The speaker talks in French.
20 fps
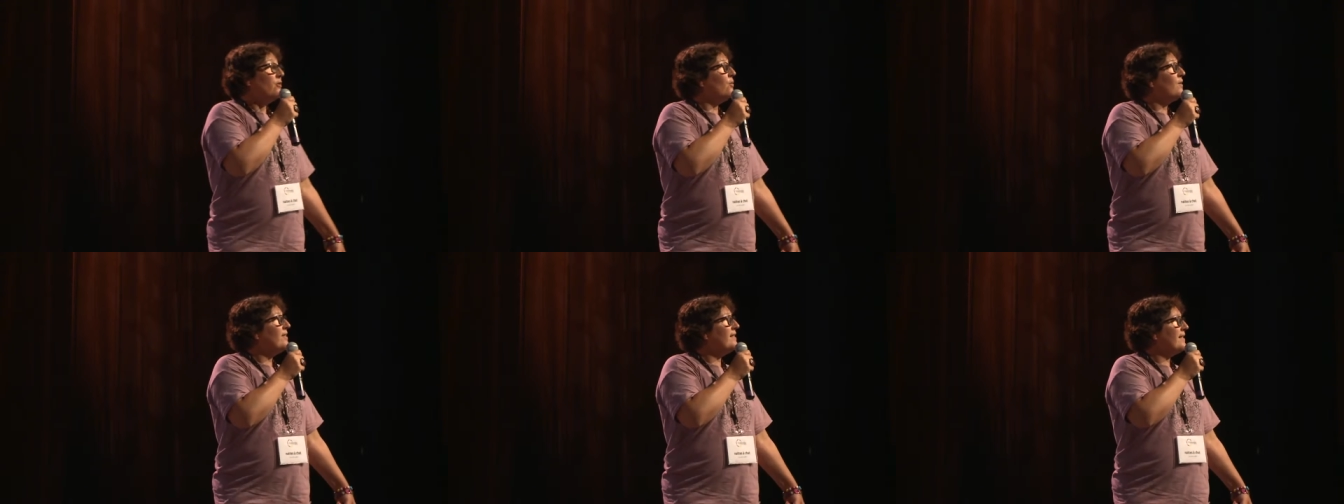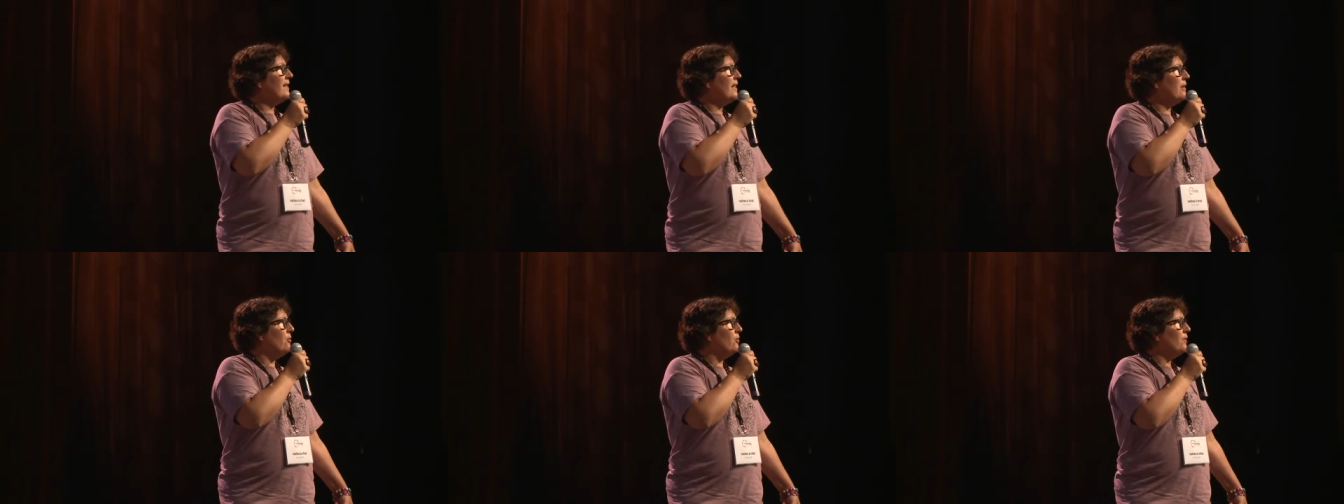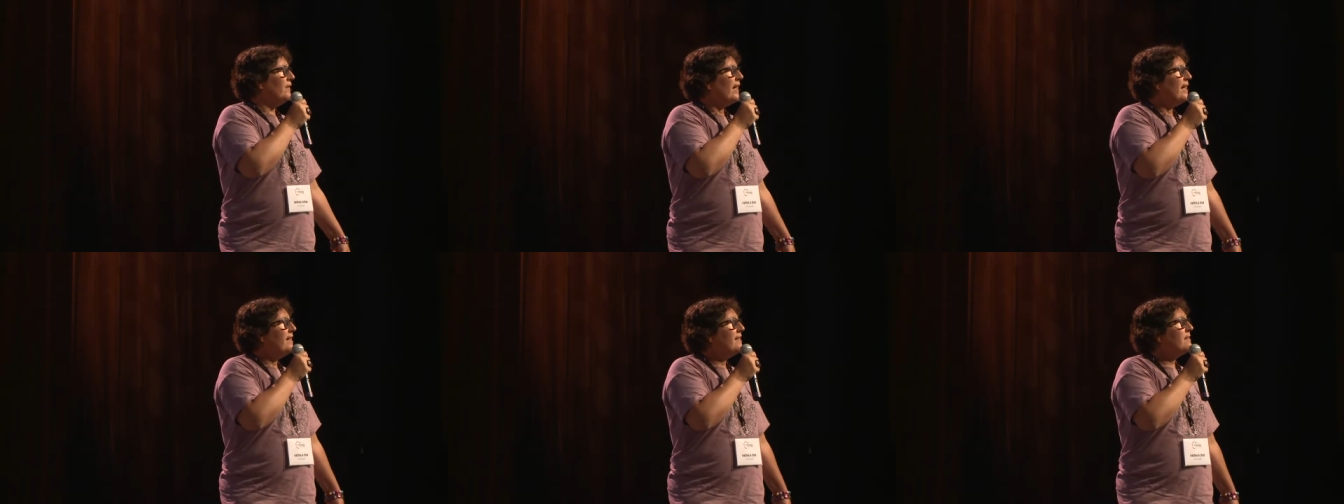Donc, c'est
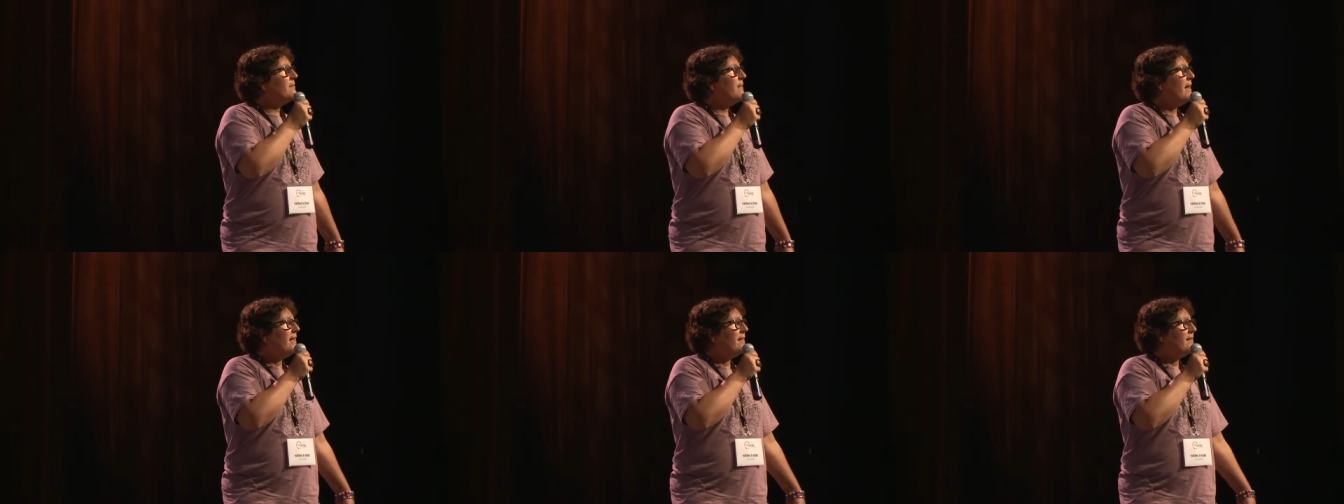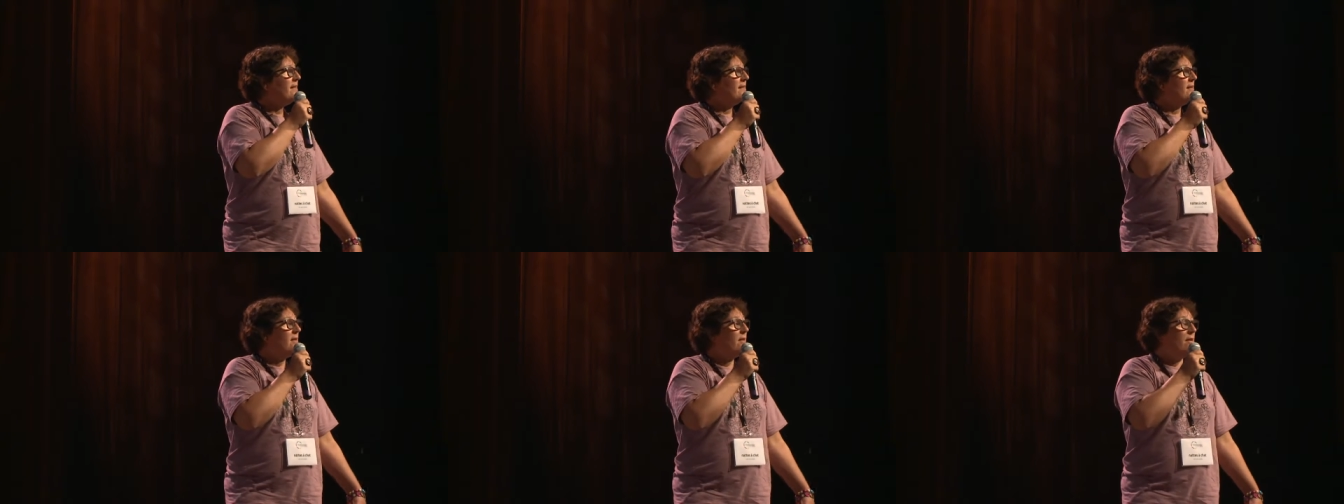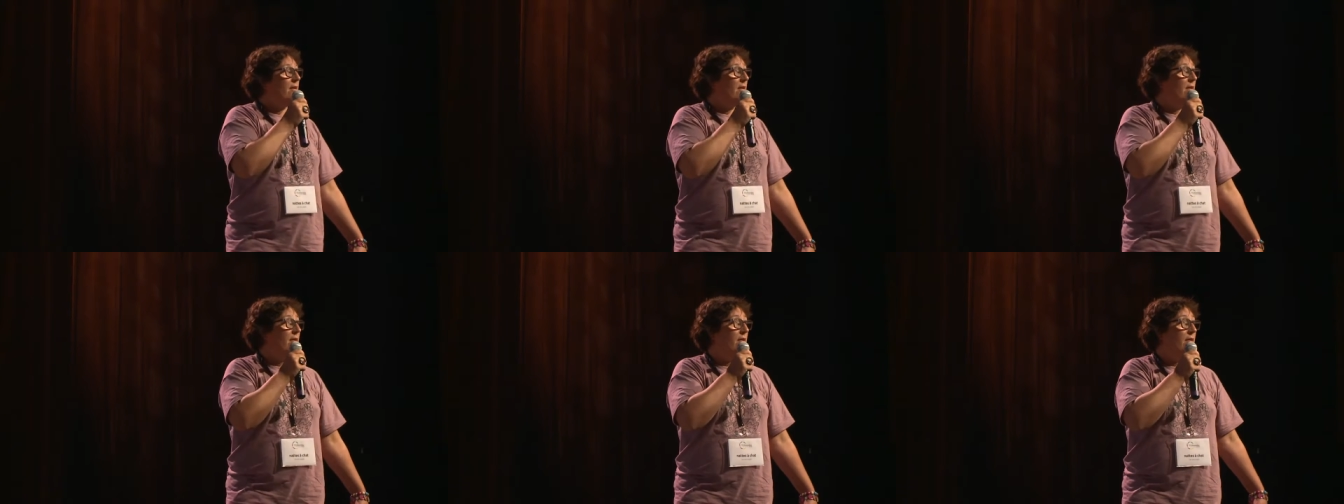le 13 mars
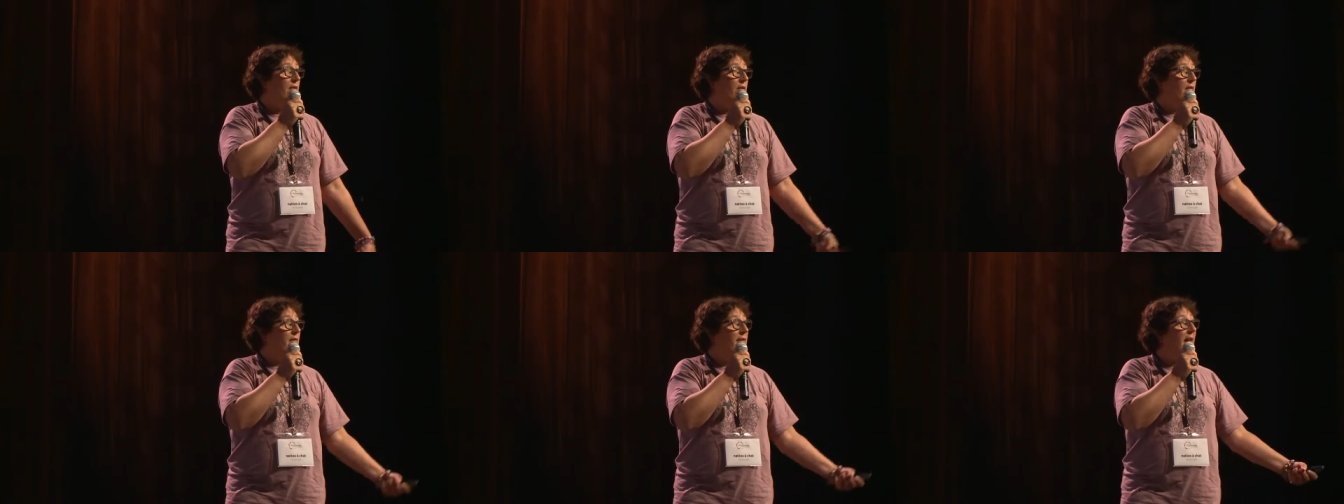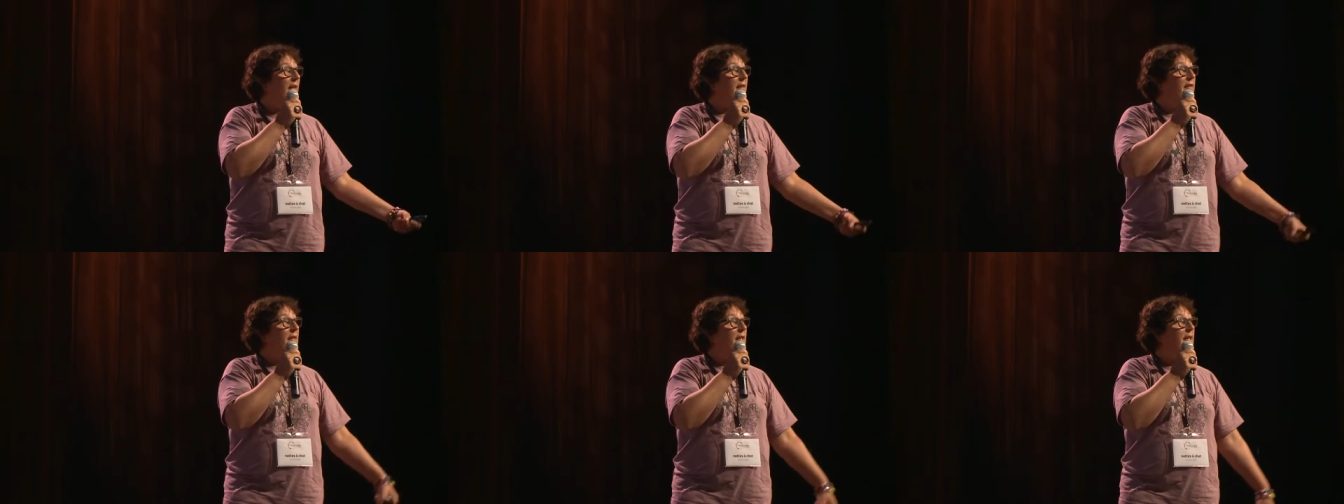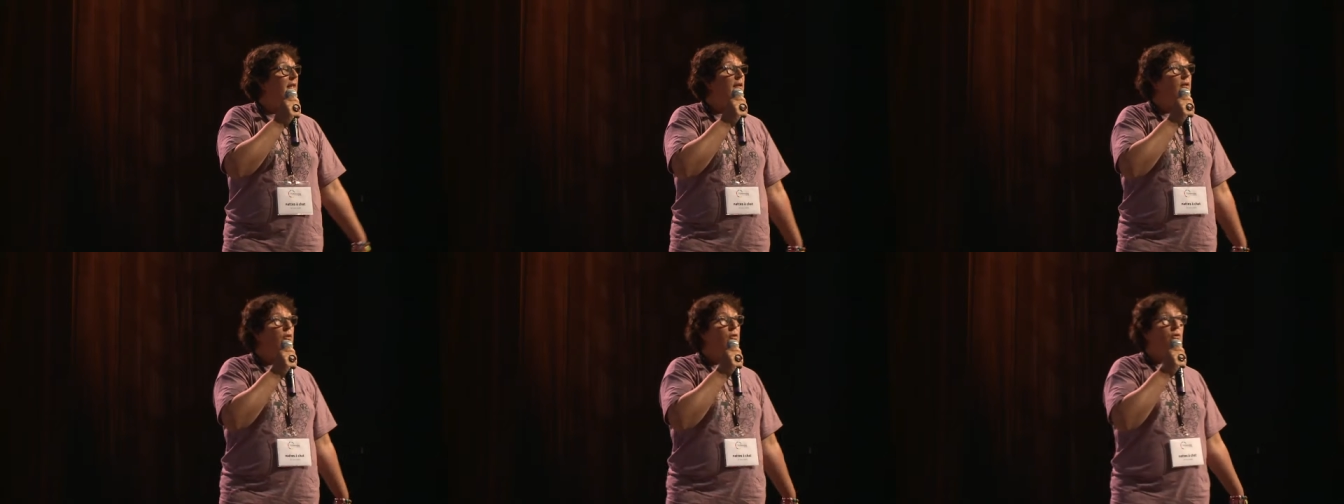euh,
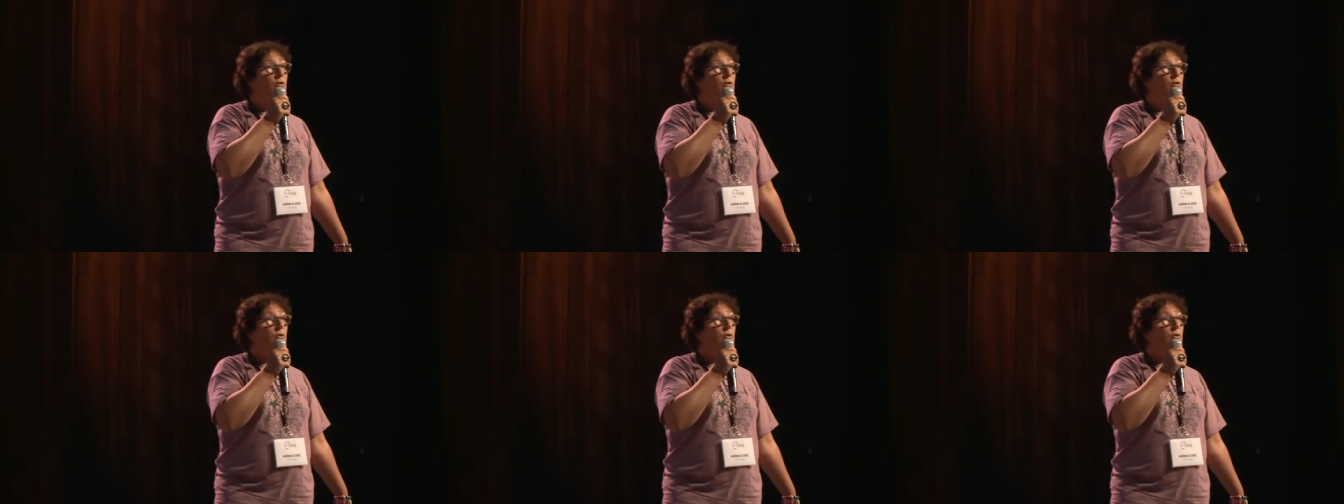dernier